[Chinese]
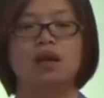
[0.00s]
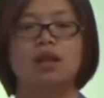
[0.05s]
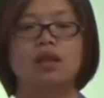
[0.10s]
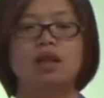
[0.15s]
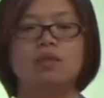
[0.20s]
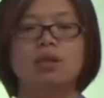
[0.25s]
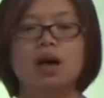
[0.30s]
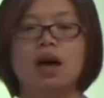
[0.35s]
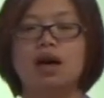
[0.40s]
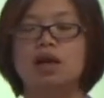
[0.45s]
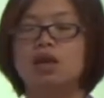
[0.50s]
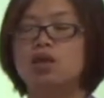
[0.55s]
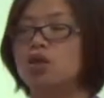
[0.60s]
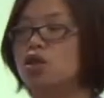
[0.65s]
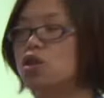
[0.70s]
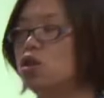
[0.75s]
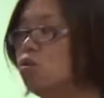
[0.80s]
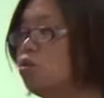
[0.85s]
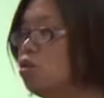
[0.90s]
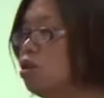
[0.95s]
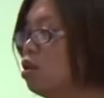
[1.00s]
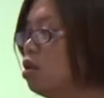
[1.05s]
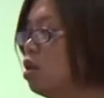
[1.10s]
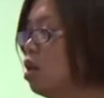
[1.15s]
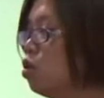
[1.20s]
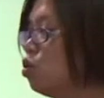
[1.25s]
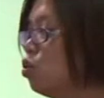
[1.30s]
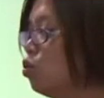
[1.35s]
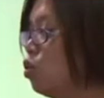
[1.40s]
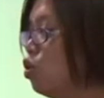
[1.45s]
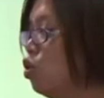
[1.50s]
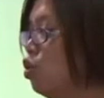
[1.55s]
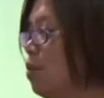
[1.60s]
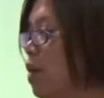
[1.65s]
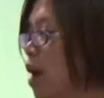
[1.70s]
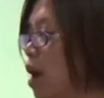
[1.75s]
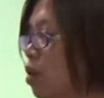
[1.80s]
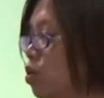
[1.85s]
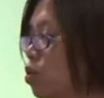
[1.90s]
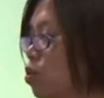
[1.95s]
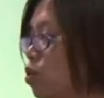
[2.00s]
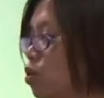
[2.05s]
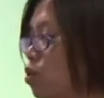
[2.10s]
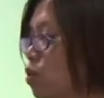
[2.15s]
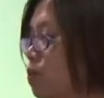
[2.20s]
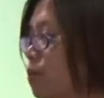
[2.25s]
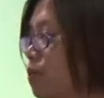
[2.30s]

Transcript: 那么收支的储蓄表中，